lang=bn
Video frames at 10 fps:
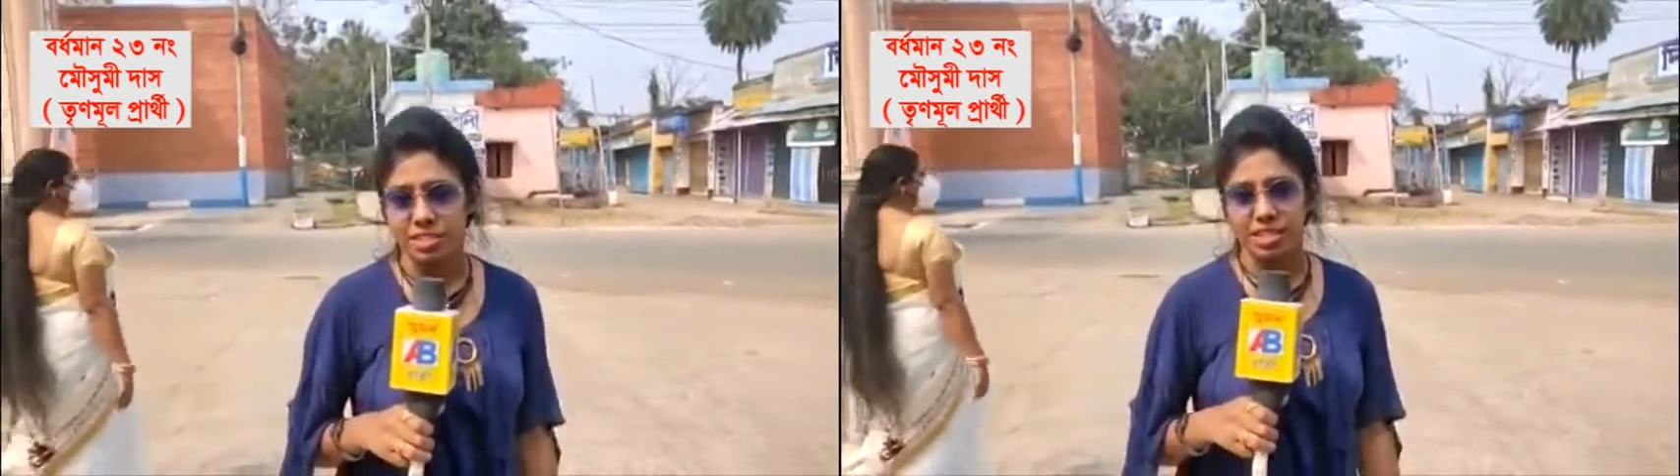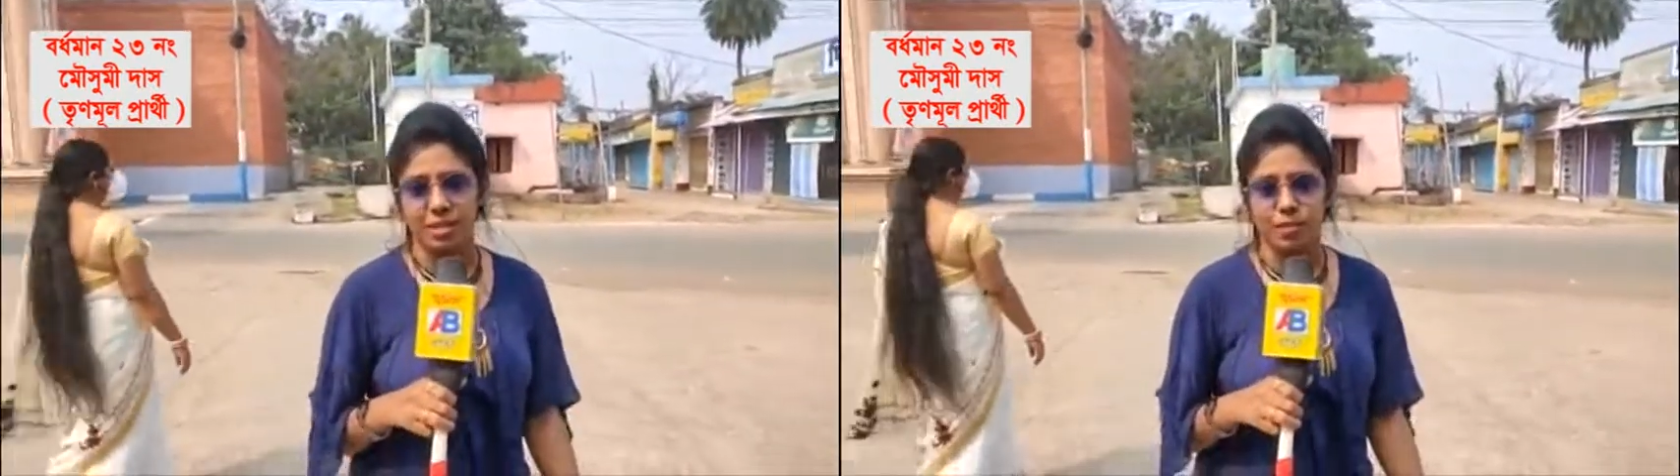
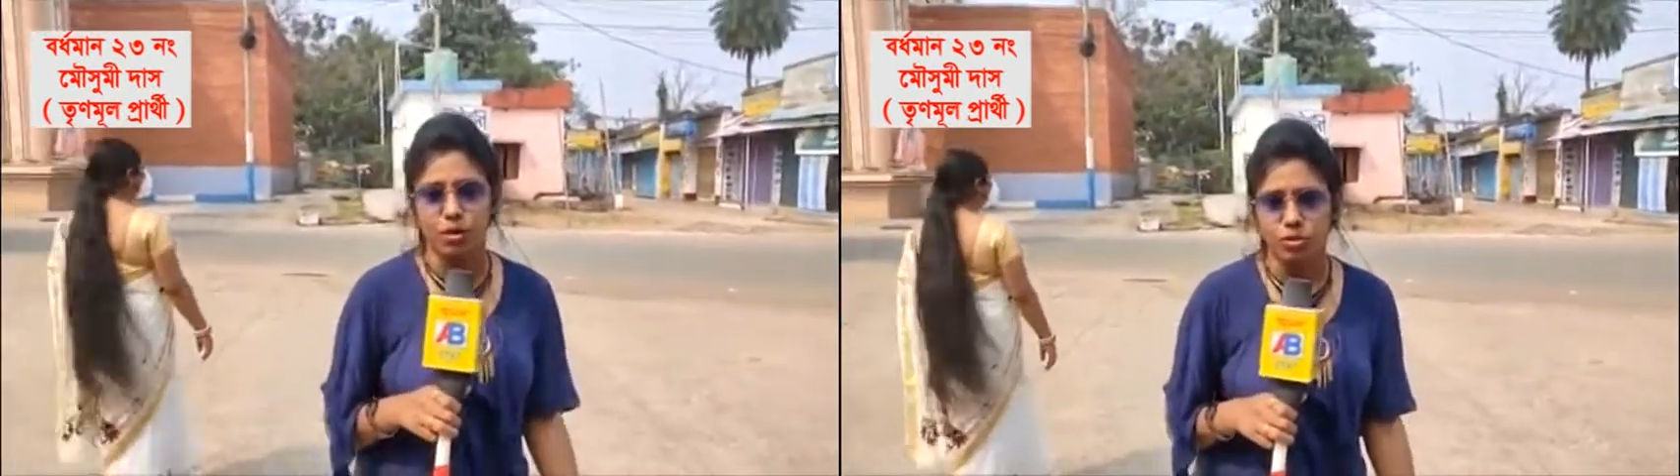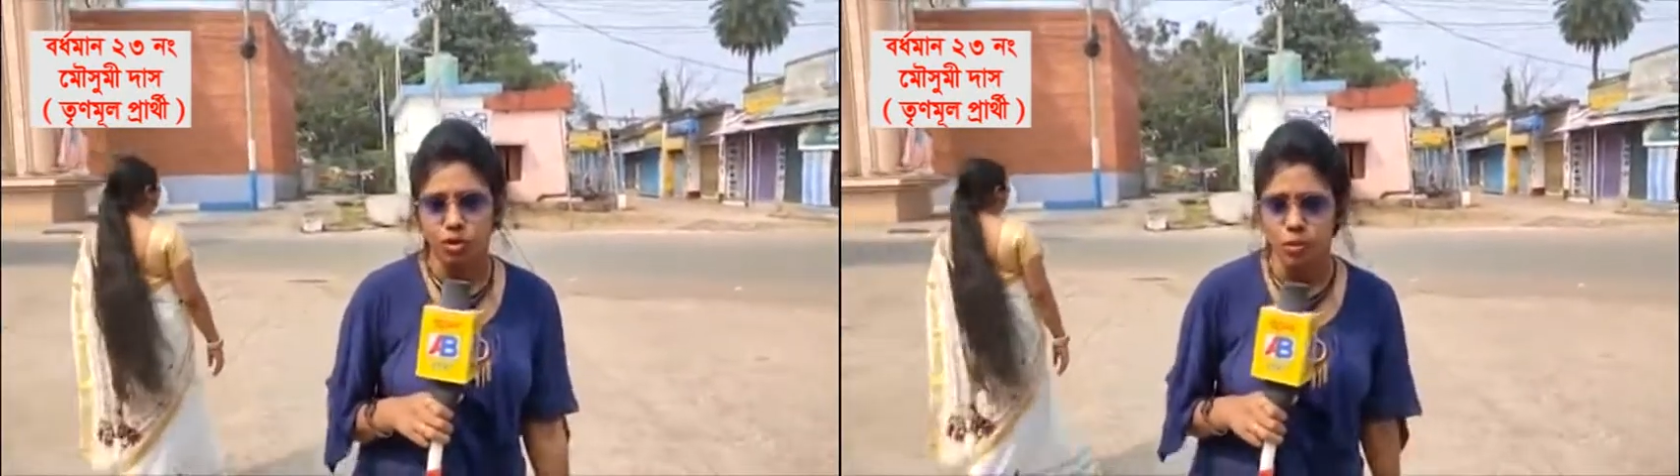
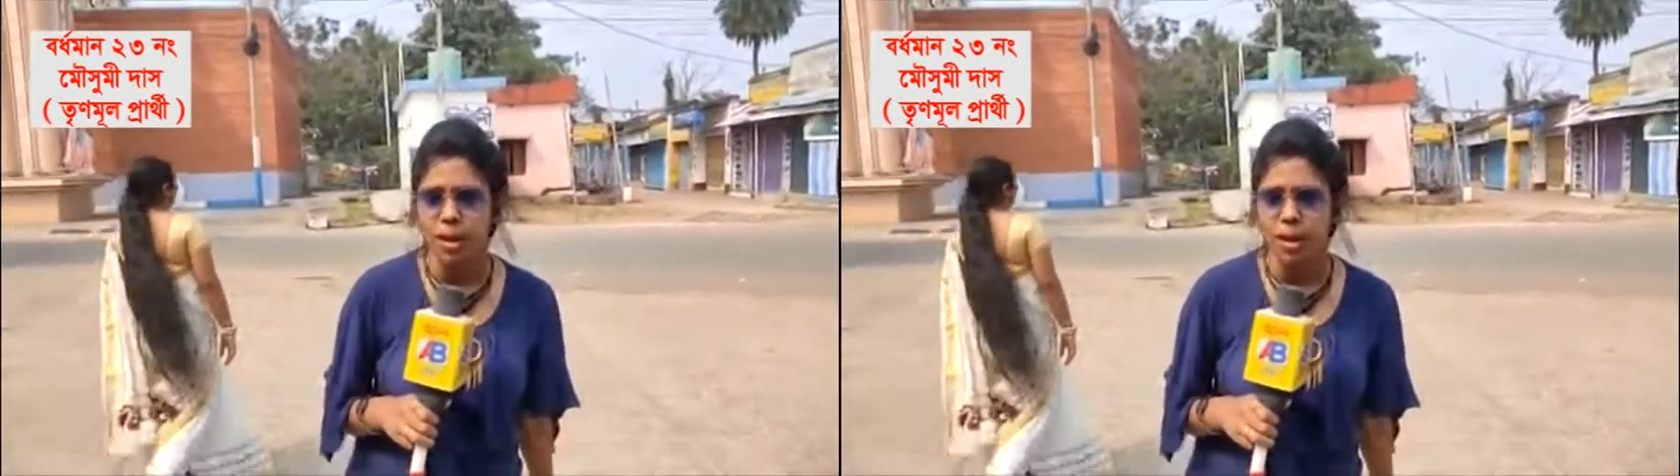বর্ধমান